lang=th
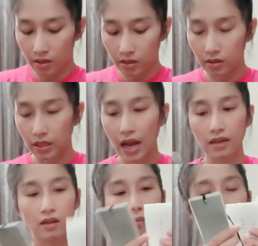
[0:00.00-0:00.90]
คือการ
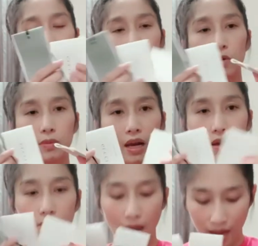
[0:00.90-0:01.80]
เยอะมากไม่รู้มีอะไร
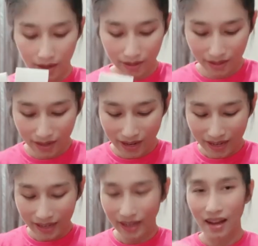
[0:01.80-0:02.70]
บ้าง
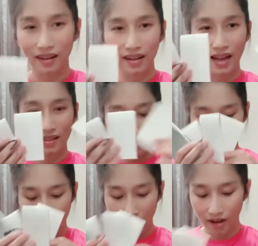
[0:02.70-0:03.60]
นะคะ การเยอะ
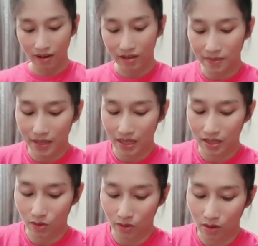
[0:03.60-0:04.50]
มากแล้วก็จะมีใน
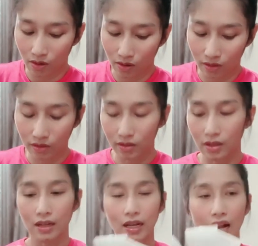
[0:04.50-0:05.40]
ส่วนของ
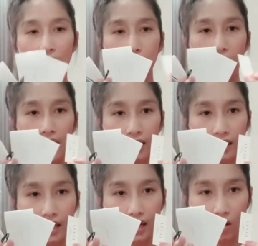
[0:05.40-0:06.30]
การมาให้
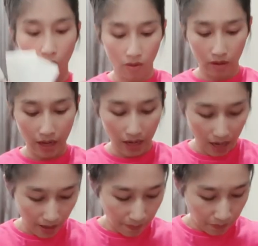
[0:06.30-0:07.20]
ในกล่องนะ
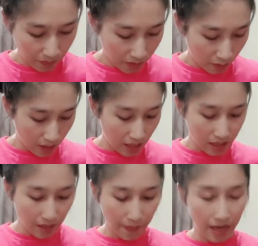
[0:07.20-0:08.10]
คะตัวนี้ก็
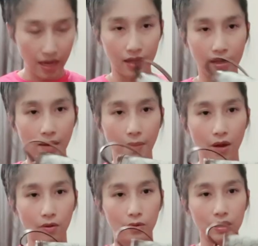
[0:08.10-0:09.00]
จะเป็นกระเป๋า
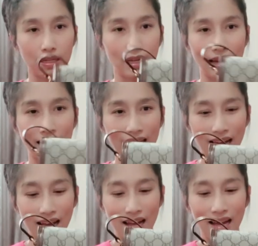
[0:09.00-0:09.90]
รุ่นนี้เองค่ะ